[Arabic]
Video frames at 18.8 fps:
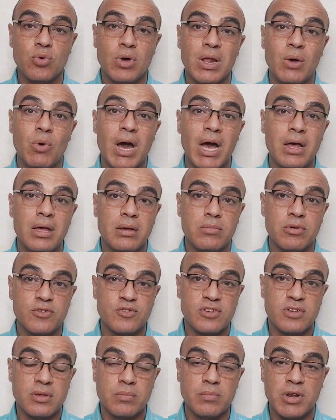ولو حق
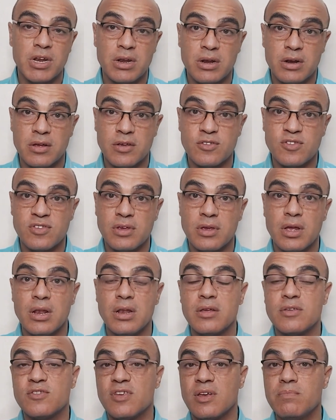بسيط من النرجسي
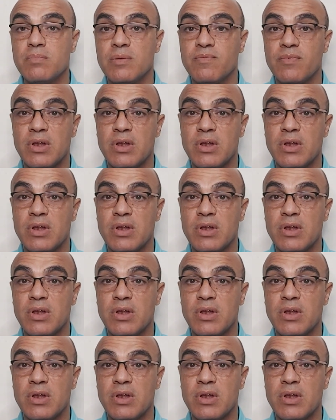اللي تسبب